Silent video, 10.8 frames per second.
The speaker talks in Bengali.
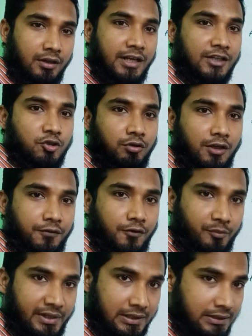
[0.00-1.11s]
রেক্টিঙ্গুলার
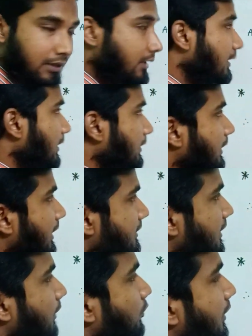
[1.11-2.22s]
ফর্মে আছে তা
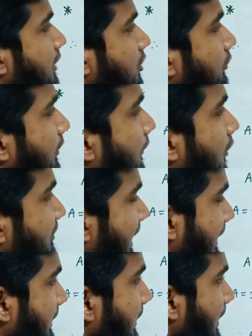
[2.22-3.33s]
যেহেতু রেক্টিঙ্গুলার ফর্মে
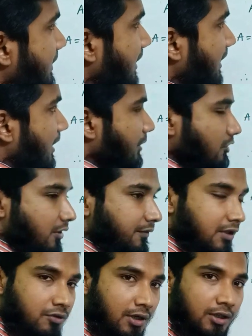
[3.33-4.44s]
আছে এইটাকে আমার
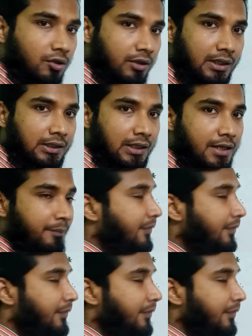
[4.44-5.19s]
কনভার্ট করার দরকার নাই